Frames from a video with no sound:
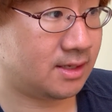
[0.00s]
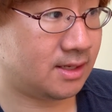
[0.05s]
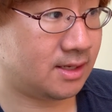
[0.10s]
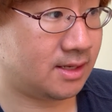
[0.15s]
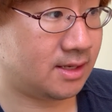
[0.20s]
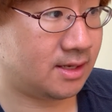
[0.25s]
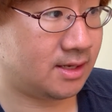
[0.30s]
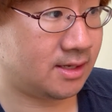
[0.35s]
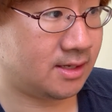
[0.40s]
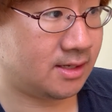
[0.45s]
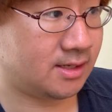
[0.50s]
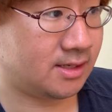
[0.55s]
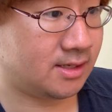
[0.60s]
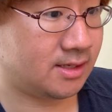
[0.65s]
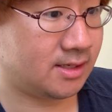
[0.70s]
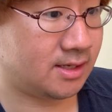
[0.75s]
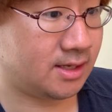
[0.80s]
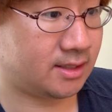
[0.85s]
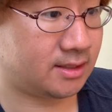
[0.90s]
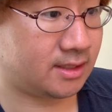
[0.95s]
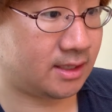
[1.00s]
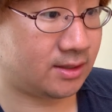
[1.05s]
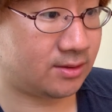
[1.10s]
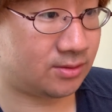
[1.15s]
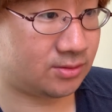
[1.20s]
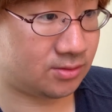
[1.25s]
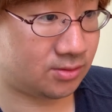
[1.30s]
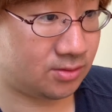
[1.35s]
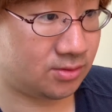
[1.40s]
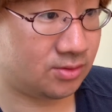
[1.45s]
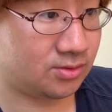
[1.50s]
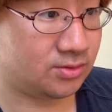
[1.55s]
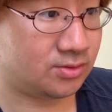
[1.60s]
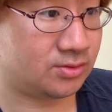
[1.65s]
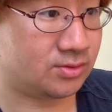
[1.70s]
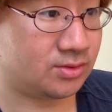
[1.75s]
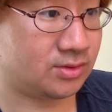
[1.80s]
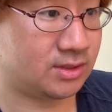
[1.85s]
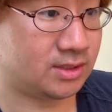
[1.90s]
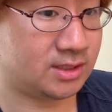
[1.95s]
うん、えー、やりたいこと、
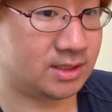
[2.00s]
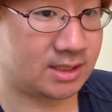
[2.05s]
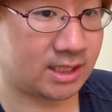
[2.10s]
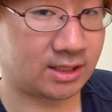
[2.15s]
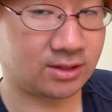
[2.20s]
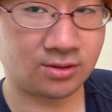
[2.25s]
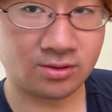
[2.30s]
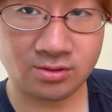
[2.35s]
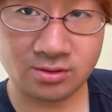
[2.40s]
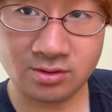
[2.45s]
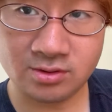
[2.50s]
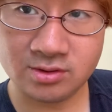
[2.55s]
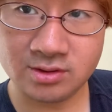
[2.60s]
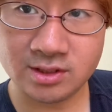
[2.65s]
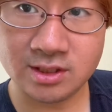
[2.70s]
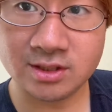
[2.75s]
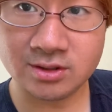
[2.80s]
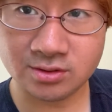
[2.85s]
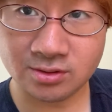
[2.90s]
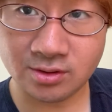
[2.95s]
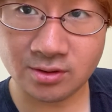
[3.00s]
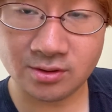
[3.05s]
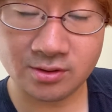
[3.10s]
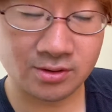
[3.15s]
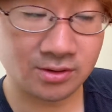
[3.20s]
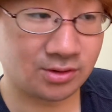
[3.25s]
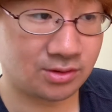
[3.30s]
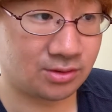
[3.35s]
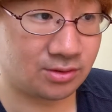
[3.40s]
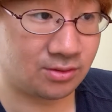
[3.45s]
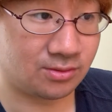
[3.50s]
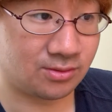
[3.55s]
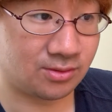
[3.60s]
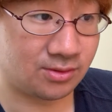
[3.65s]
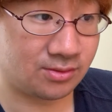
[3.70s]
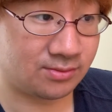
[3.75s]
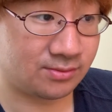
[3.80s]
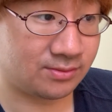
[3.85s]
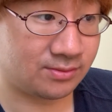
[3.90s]
行きたいところ、行くというのを